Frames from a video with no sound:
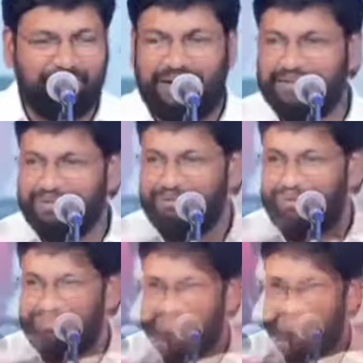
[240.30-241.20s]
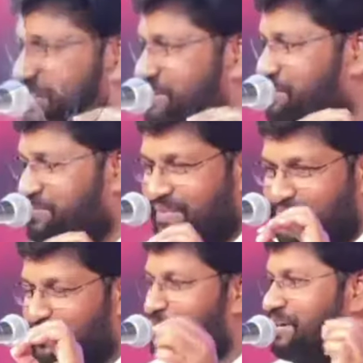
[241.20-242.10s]
మాతృభాషని
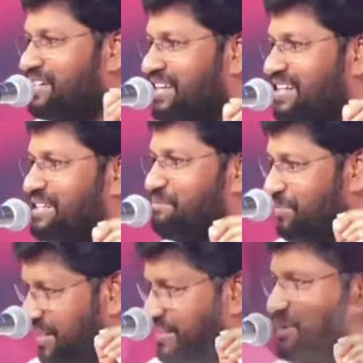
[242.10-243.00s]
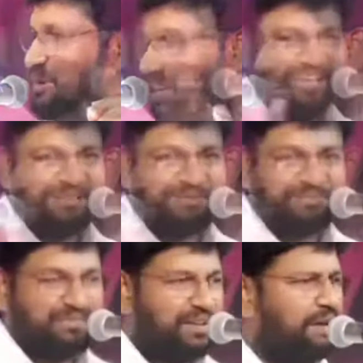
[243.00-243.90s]
గుర్తుపట్టాలంటే బాధలోనే
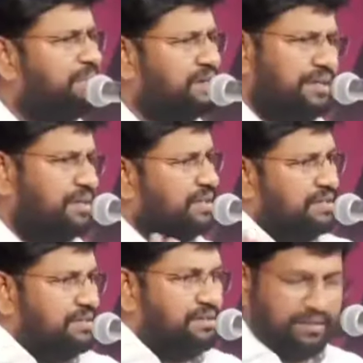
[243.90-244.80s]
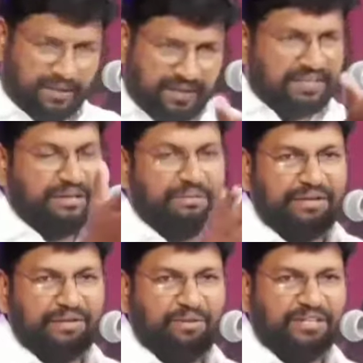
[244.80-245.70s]
కాబట్టి అది అతని
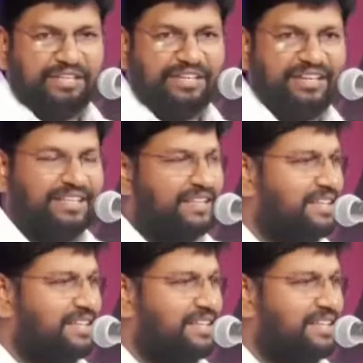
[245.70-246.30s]
మాతృభాష అంటే